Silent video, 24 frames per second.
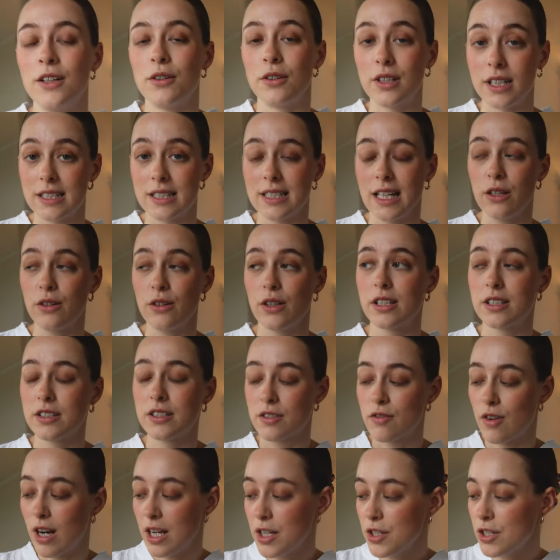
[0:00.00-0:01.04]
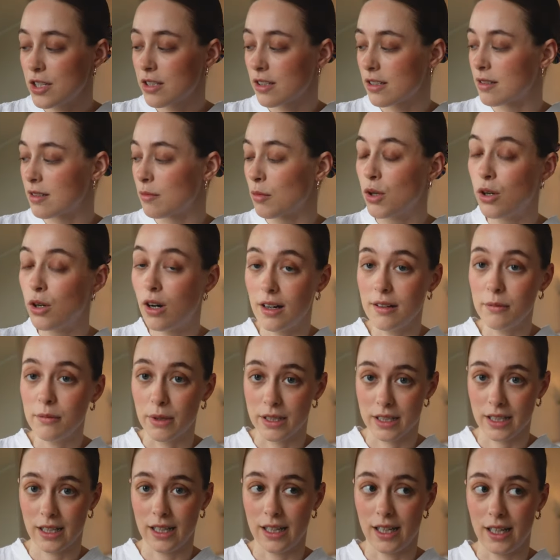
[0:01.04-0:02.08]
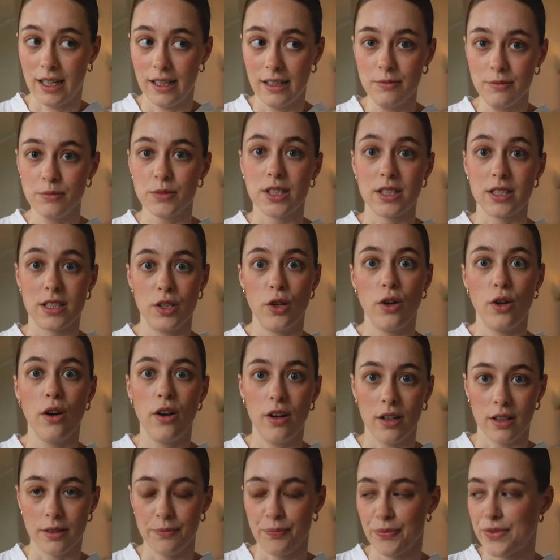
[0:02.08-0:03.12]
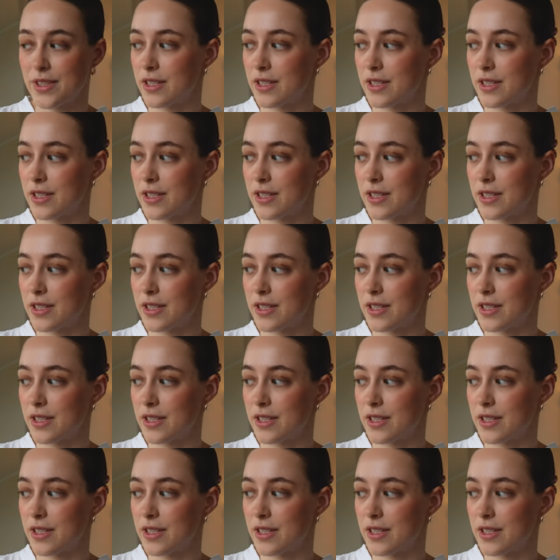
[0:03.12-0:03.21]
Und ich sage euch, Scrunchies aus dem Kordmaterial, das ist die Hölle.